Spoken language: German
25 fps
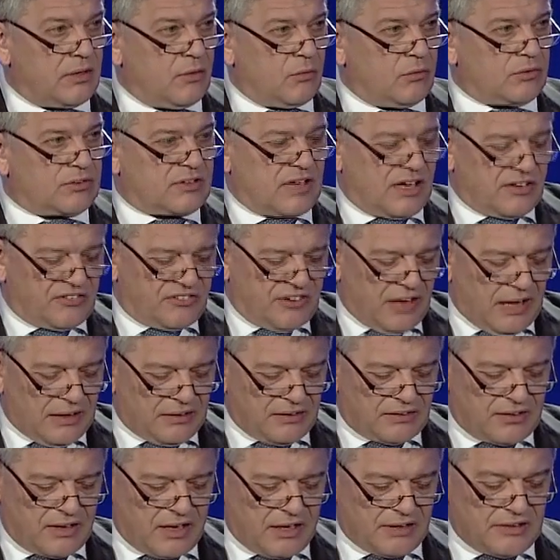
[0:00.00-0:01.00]
und
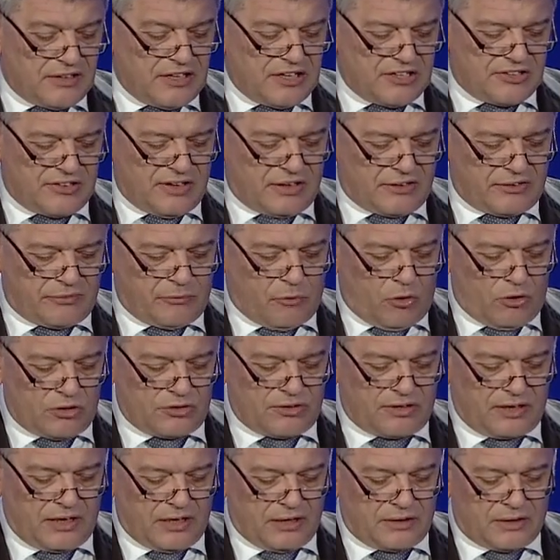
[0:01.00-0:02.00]
Cassandra nicht das
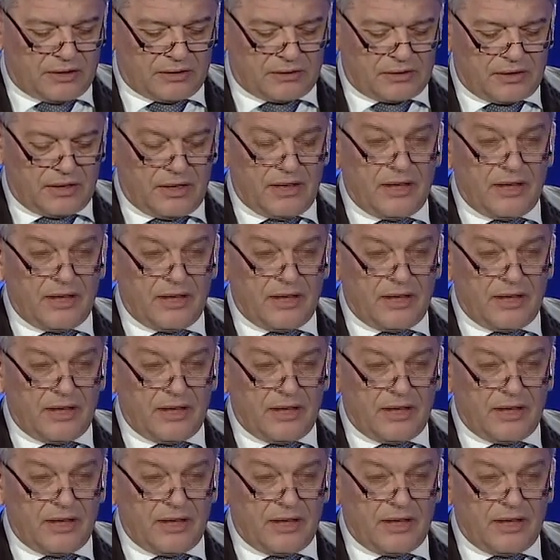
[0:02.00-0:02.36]
Wort redet,